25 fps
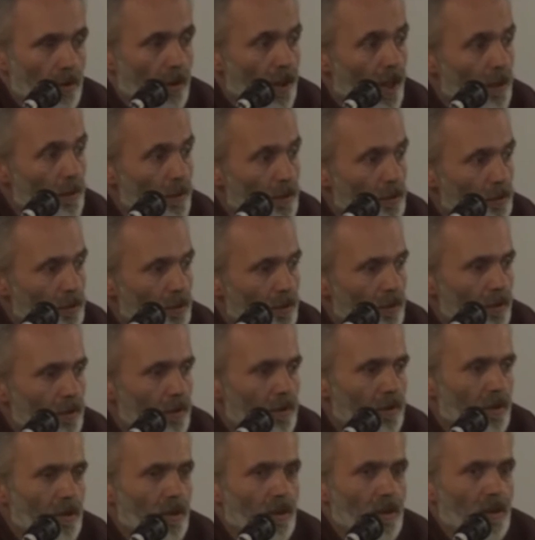Ama diyor
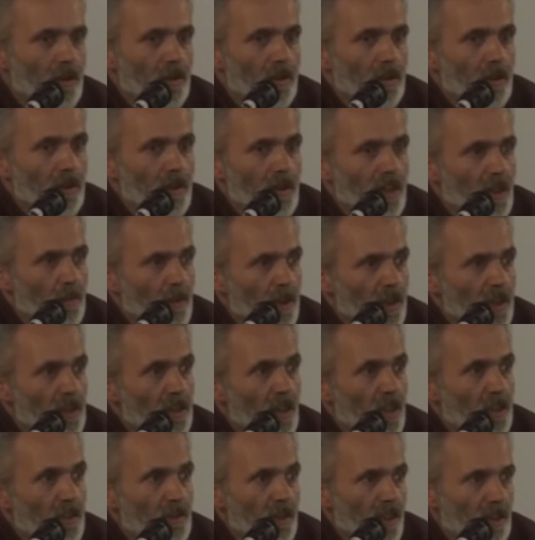demek ki
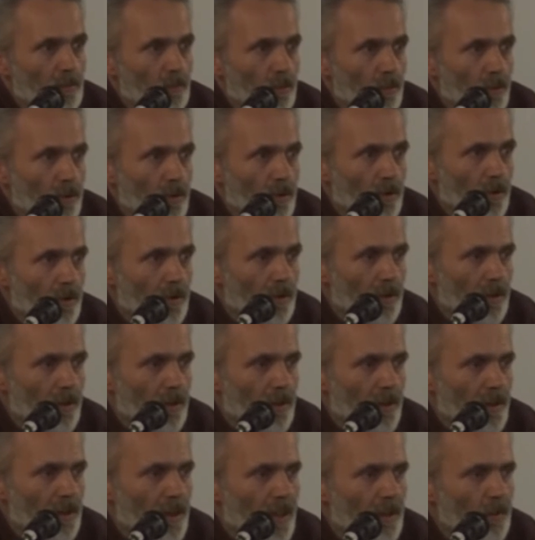takdir etmiyor.
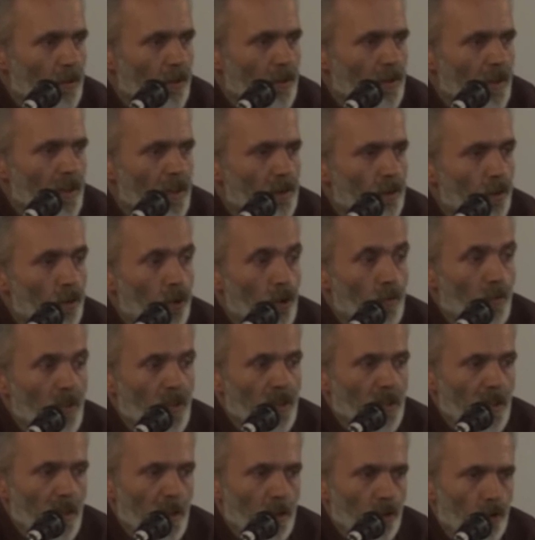Tabi onların da öyle
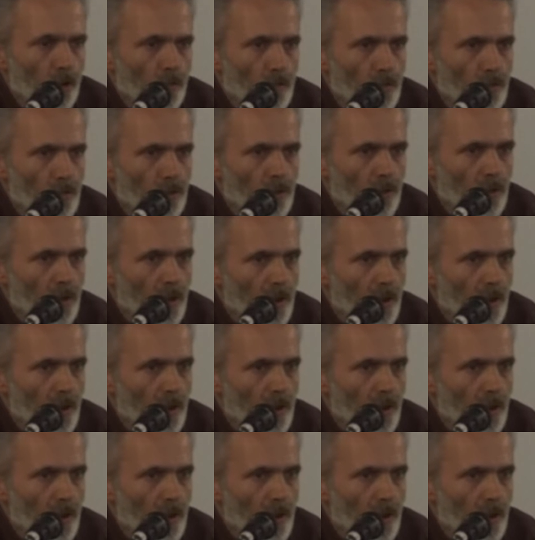olması gerekiyormuş.